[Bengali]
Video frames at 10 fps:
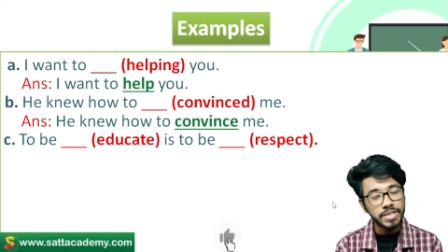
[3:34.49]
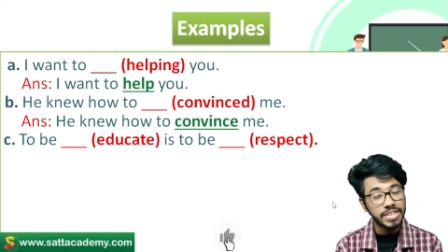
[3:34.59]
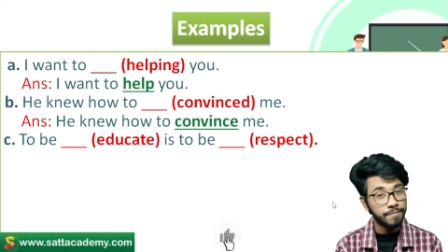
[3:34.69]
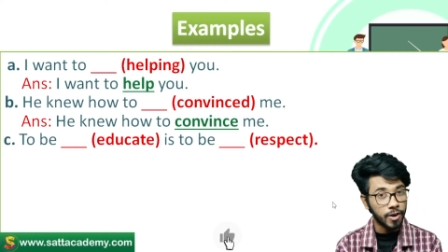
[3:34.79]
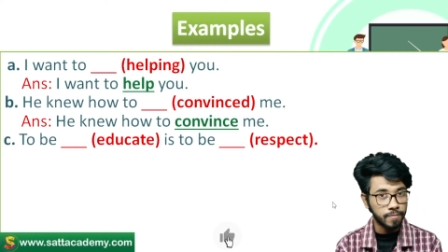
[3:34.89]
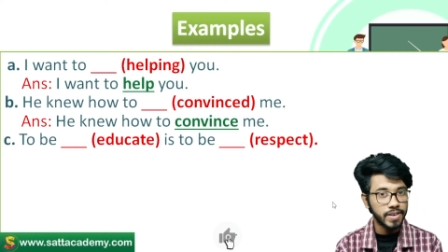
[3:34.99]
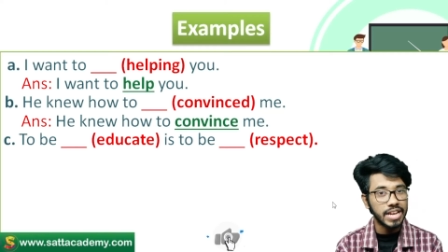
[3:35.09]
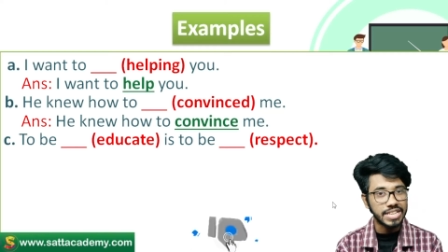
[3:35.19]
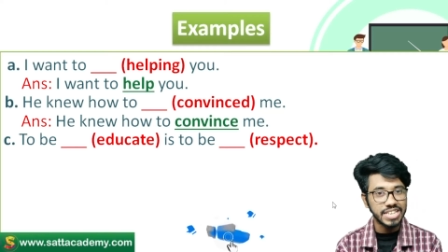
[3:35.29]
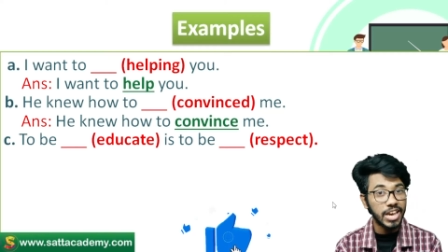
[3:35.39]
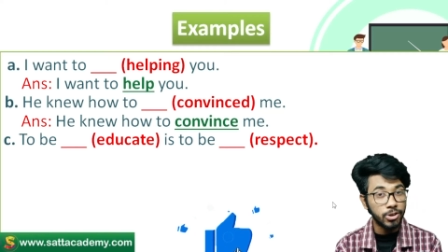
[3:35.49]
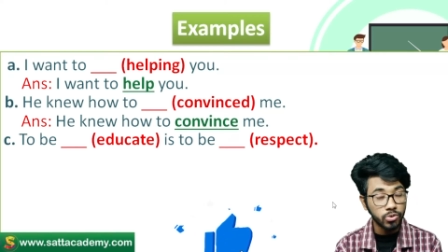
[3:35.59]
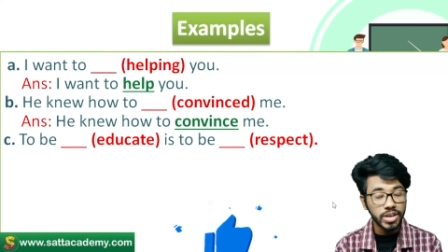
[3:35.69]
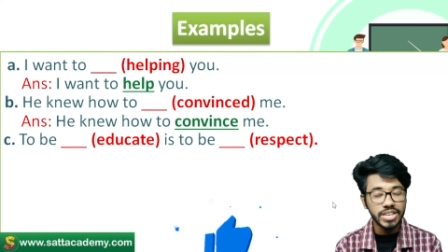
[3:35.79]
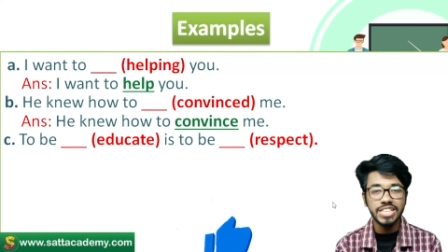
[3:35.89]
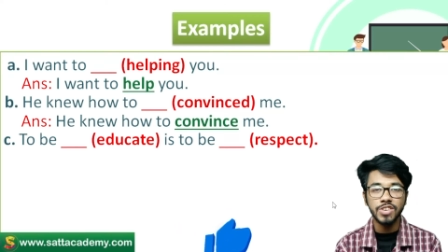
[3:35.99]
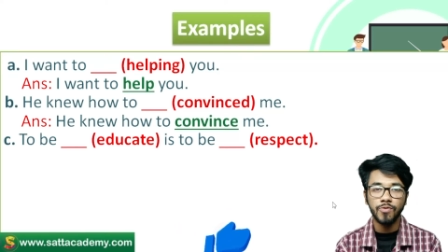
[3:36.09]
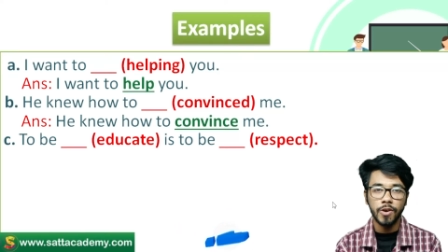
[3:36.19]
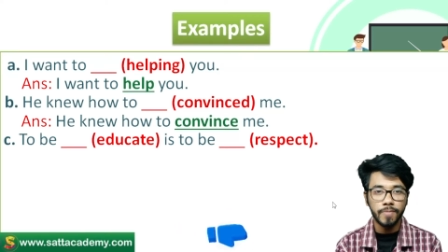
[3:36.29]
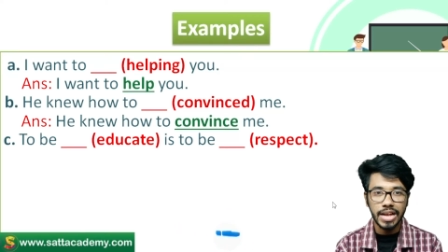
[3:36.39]
যে ভার্বটা আছে এডুকেটেড যে
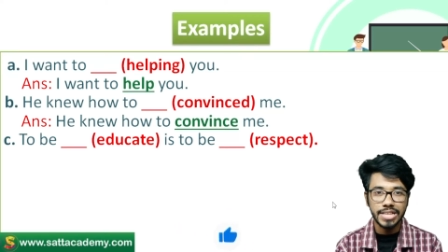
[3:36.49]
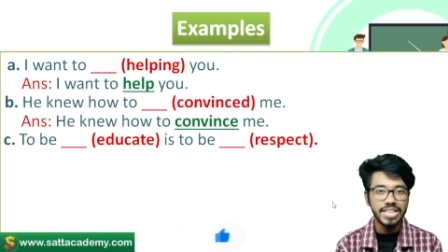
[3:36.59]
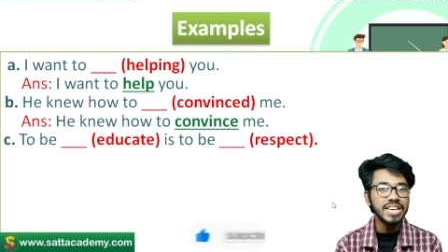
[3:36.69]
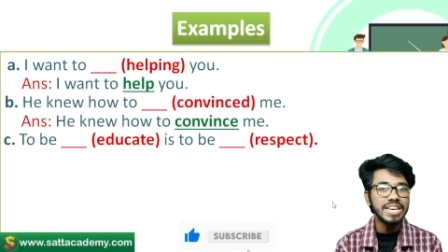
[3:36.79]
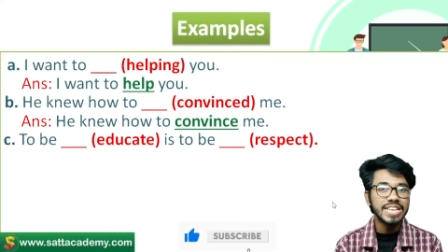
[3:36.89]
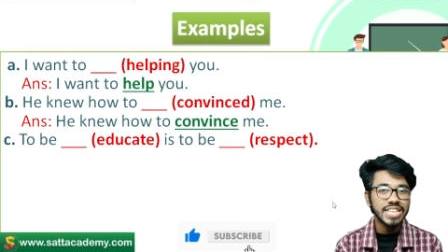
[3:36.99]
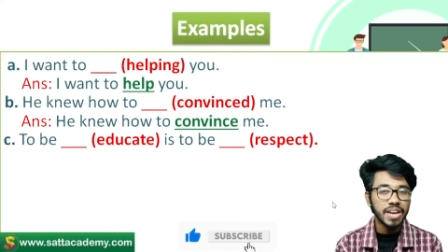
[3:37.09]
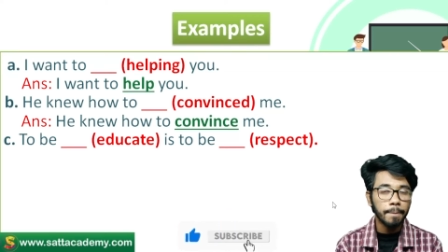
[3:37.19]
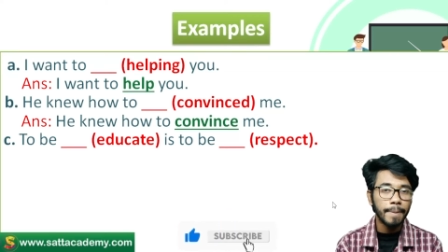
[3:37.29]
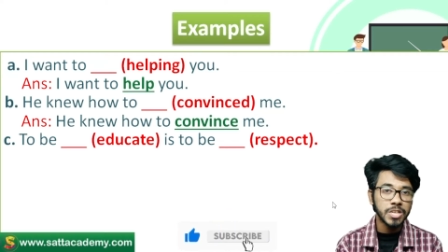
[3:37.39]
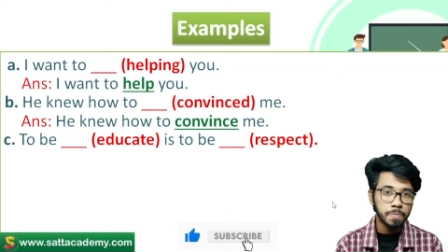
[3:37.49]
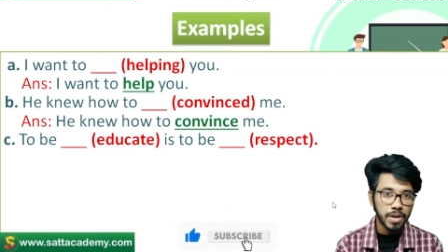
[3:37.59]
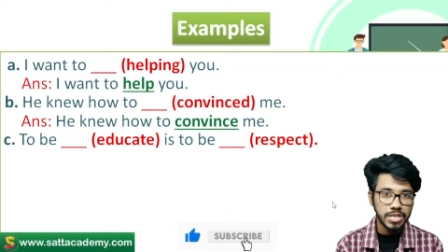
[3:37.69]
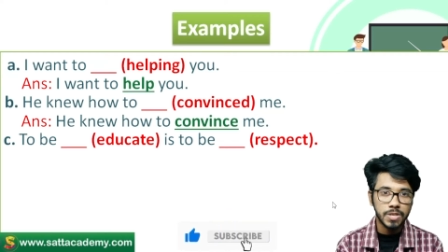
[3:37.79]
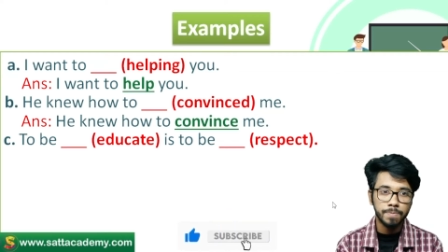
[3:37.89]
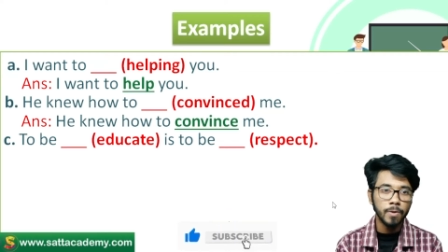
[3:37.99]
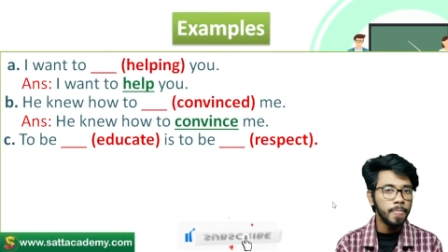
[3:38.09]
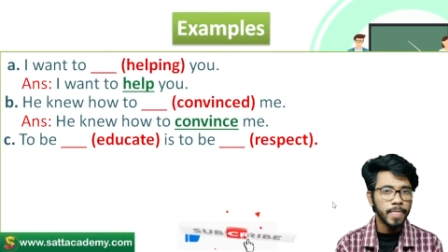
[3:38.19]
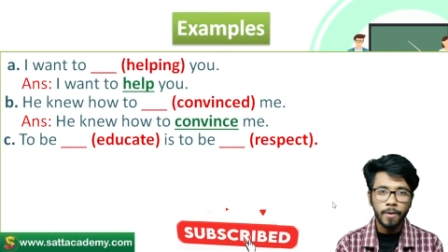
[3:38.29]
ভার্বটা আছে সেটা পাঁচ পার্টিসিপল